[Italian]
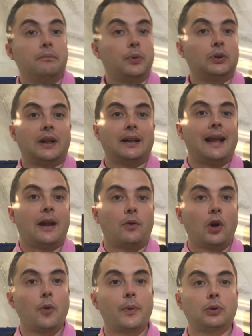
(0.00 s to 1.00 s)
poter dare
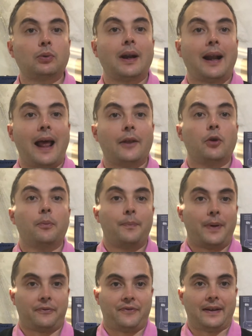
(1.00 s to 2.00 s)
una copertura radio
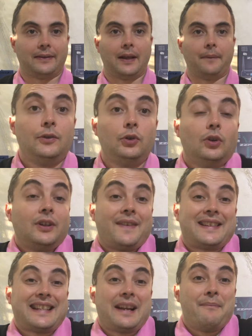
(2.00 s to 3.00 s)
perfetta. Non deve
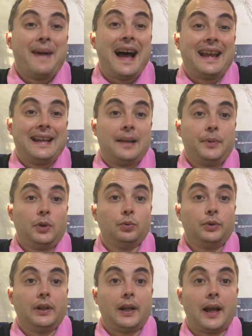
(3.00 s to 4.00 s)
essere mai
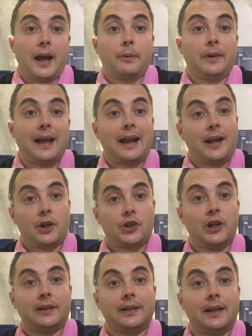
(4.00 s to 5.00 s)
l'abitudine a guidare la
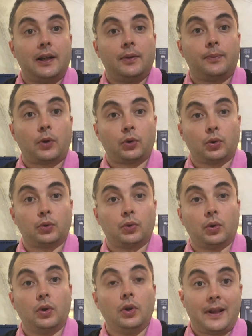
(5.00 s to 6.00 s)
scelta del
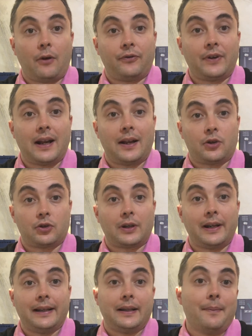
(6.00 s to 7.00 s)
prodotto da offrire al nostro
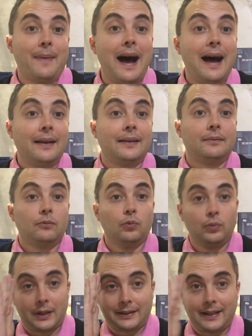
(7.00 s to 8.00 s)
cliente, ma
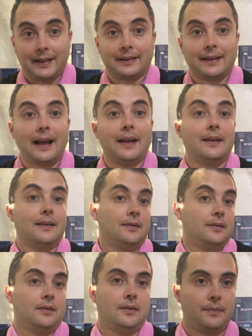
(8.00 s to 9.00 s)
un'attenta
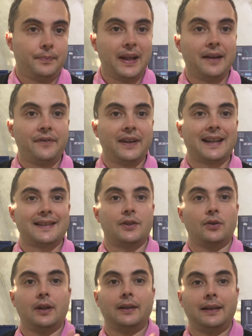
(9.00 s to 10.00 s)

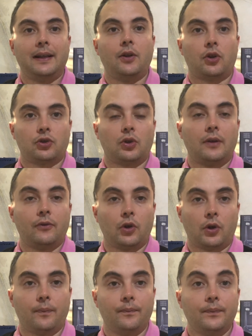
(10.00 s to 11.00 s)
pianificazione del nostro
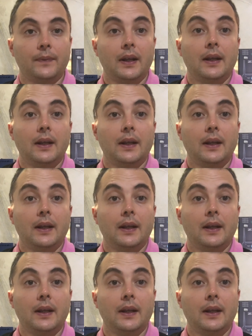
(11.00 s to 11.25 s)
lavoro.